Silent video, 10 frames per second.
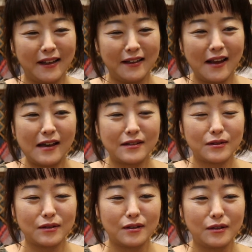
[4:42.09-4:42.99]
네,
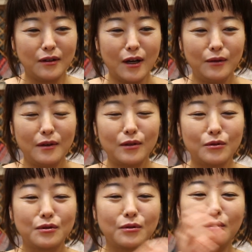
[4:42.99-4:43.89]
레이어드를
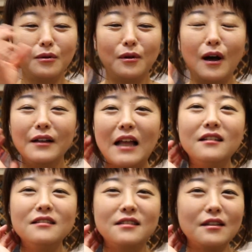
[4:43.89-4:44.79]
위한 옷이고, 아,
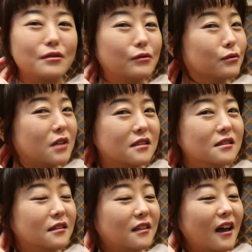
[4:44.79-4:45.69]
나는 실수로
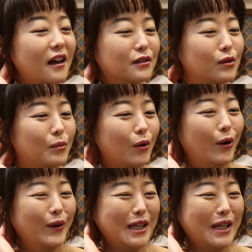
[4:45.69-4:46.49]
자신있다 해서 뭐